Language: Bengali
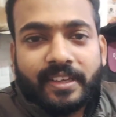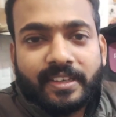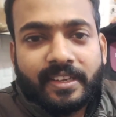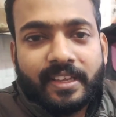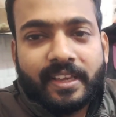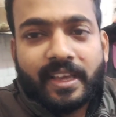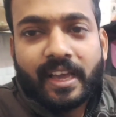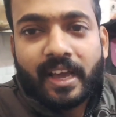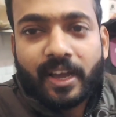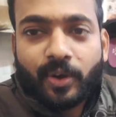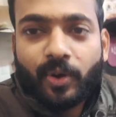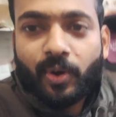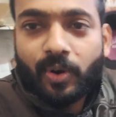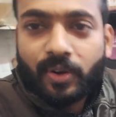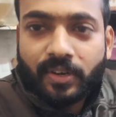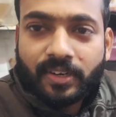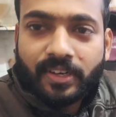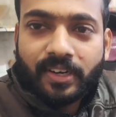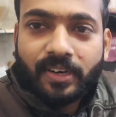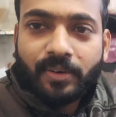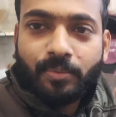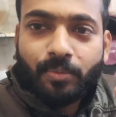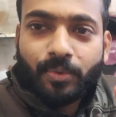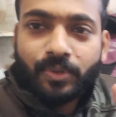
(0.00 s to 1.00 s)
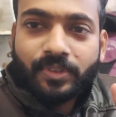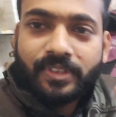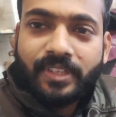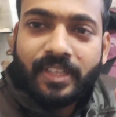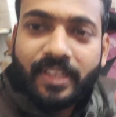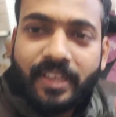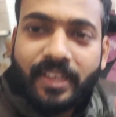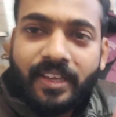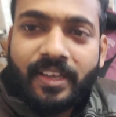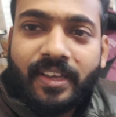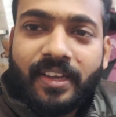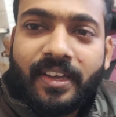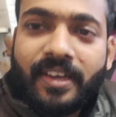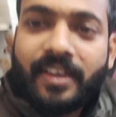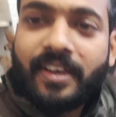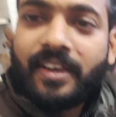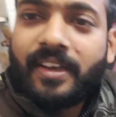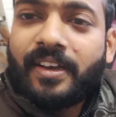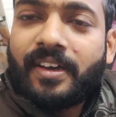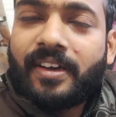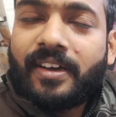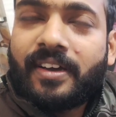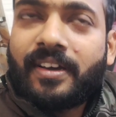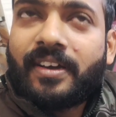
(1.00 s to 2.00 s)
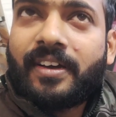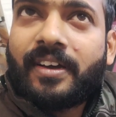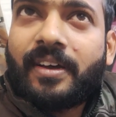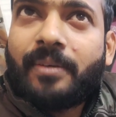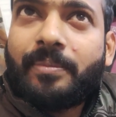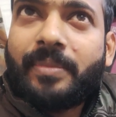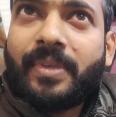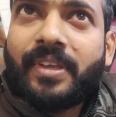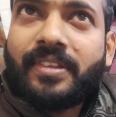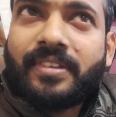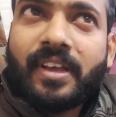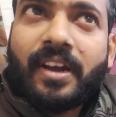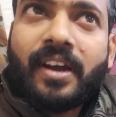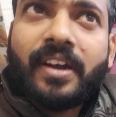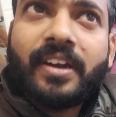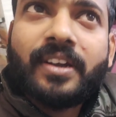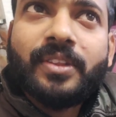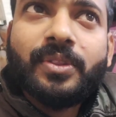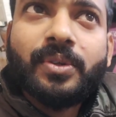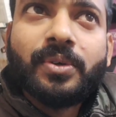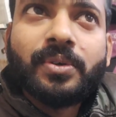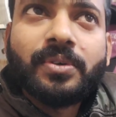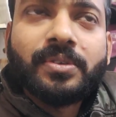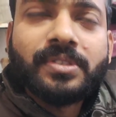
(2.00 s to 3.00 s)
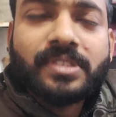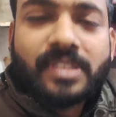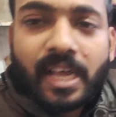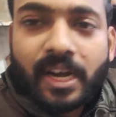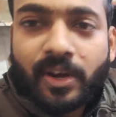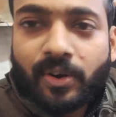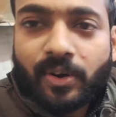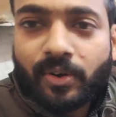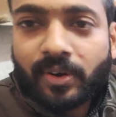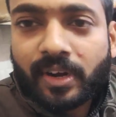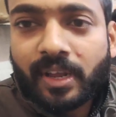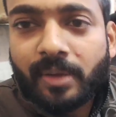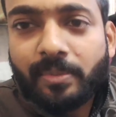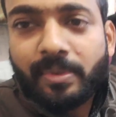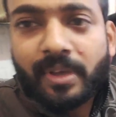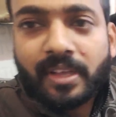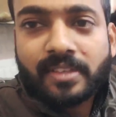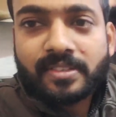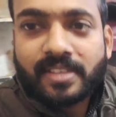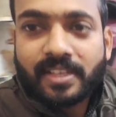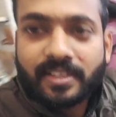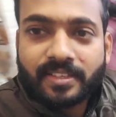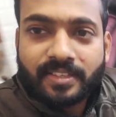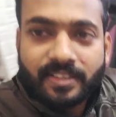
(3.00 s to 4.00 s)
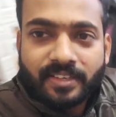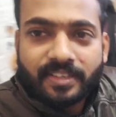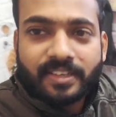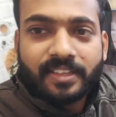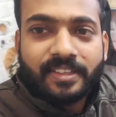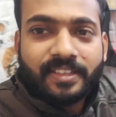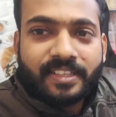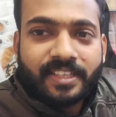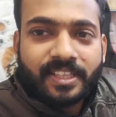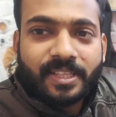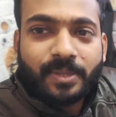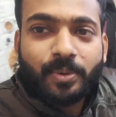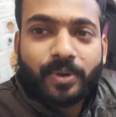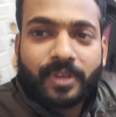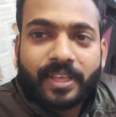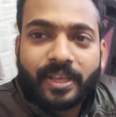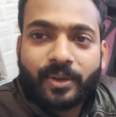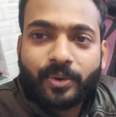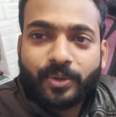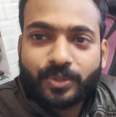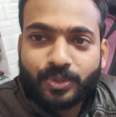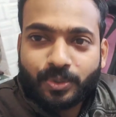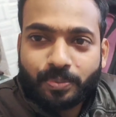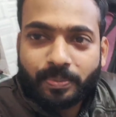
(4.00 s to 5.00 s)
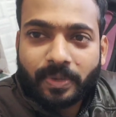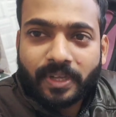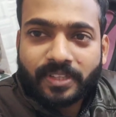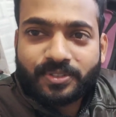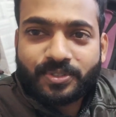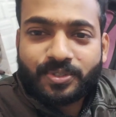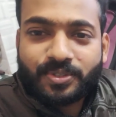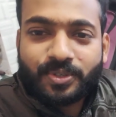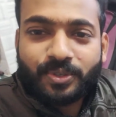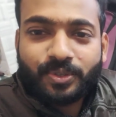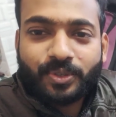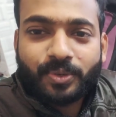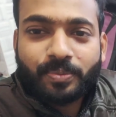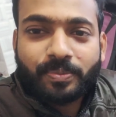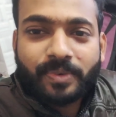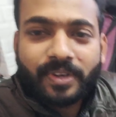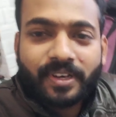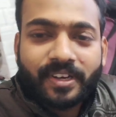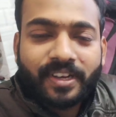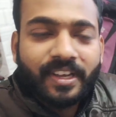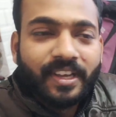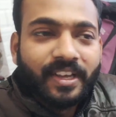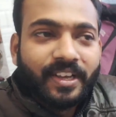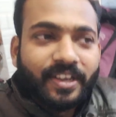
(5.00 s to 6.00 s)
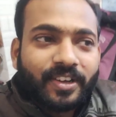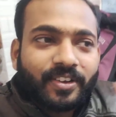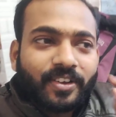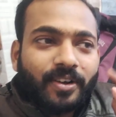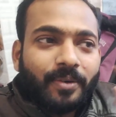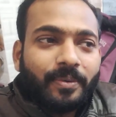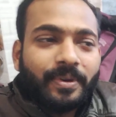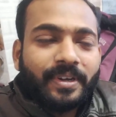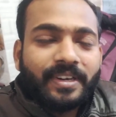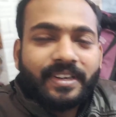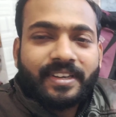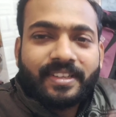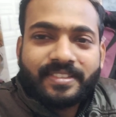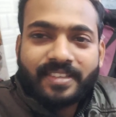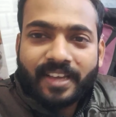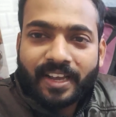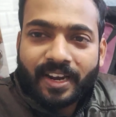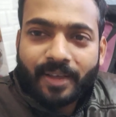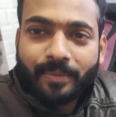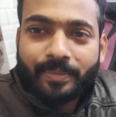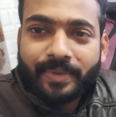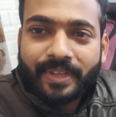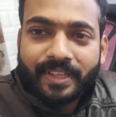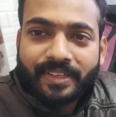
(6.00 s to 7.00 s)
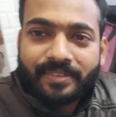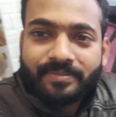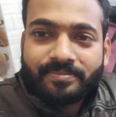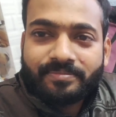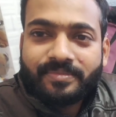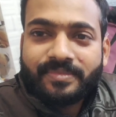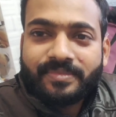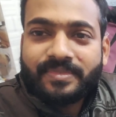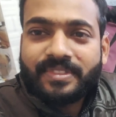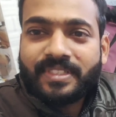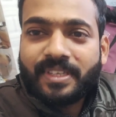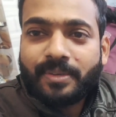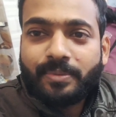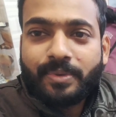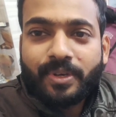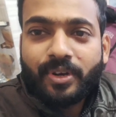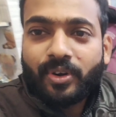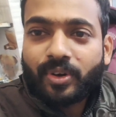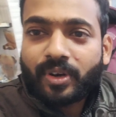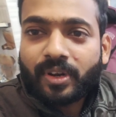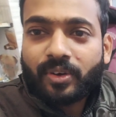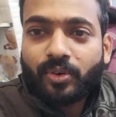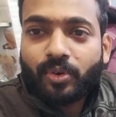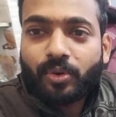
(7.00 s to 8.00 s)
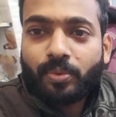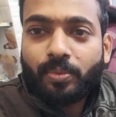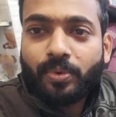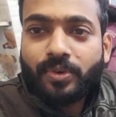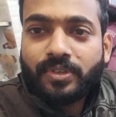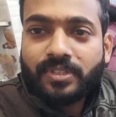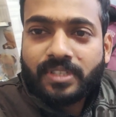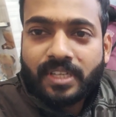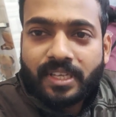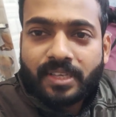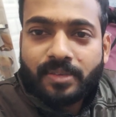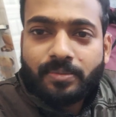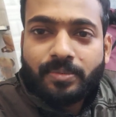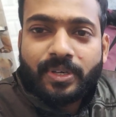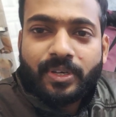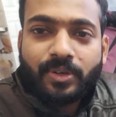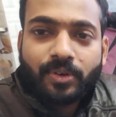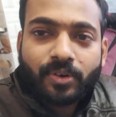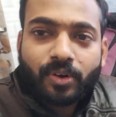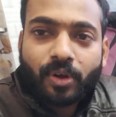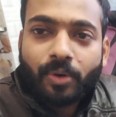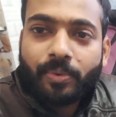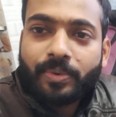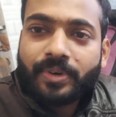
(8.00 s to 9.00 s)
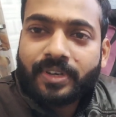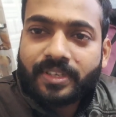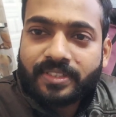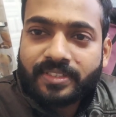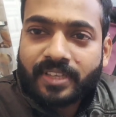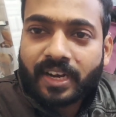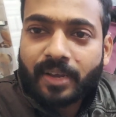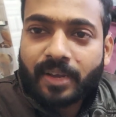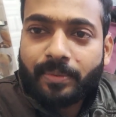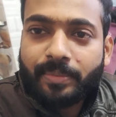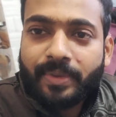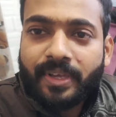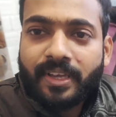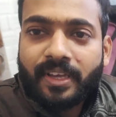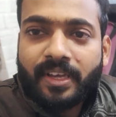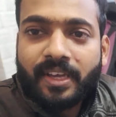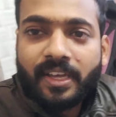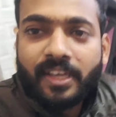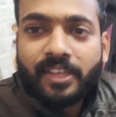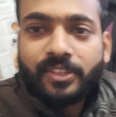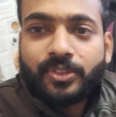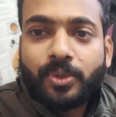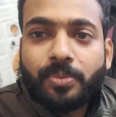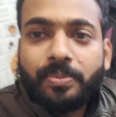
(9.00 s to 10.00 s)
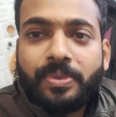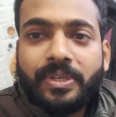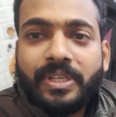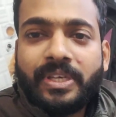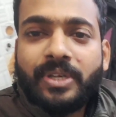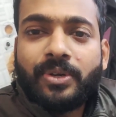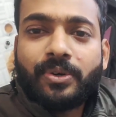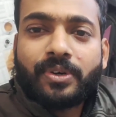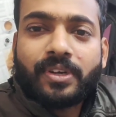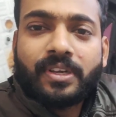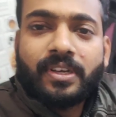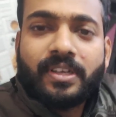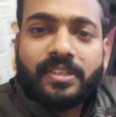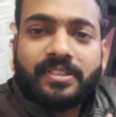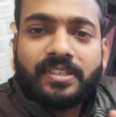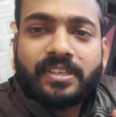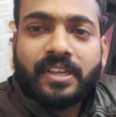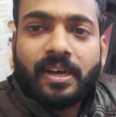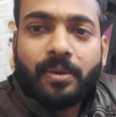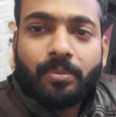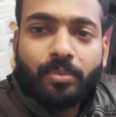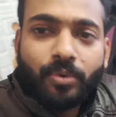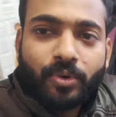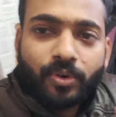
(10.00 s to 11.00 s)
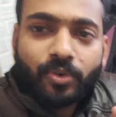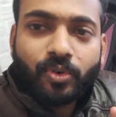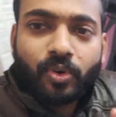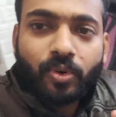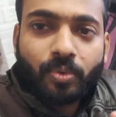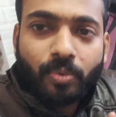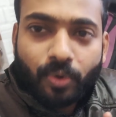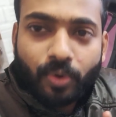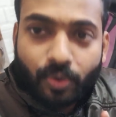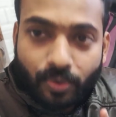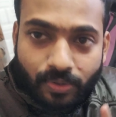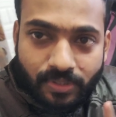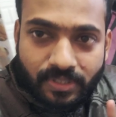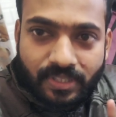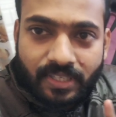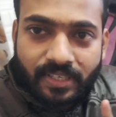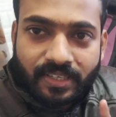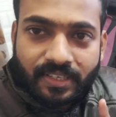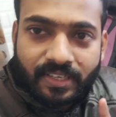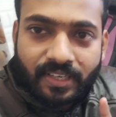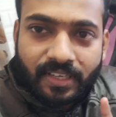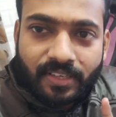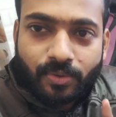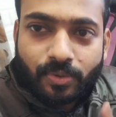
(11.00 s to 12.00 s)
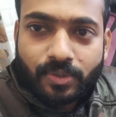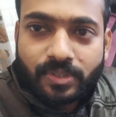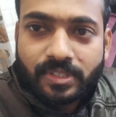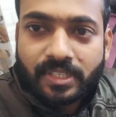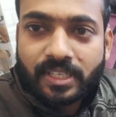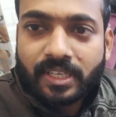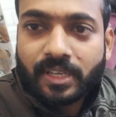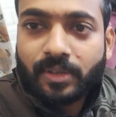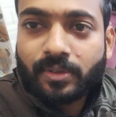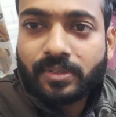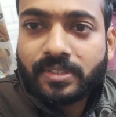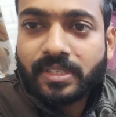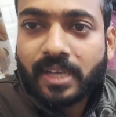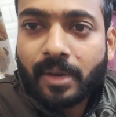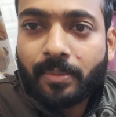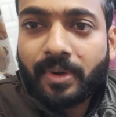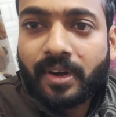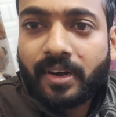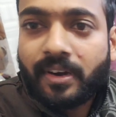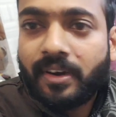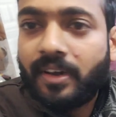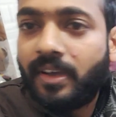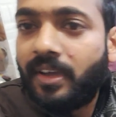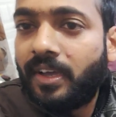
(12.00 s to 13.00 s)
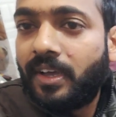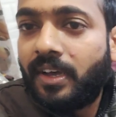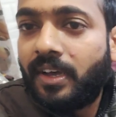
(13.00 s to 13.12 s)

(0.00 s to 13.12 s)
ঠিক এক ঘন্টার মধ্যে আমি সাড়ে আটটা তো সাড়ে নটায় আমি আনসার শিটটা দিয়ে দেবো কে কত পাচ্ছ তোমরা কমেন্টে জানাবে যে ভিডিওটা করব সেই ভিডিওর কমেন্টে জানাবে তো ভিডিওটা যেটা আপলোড করব কোয়েশ্চেনটা কোয়েশ্চেনটা হচ্ছে আমার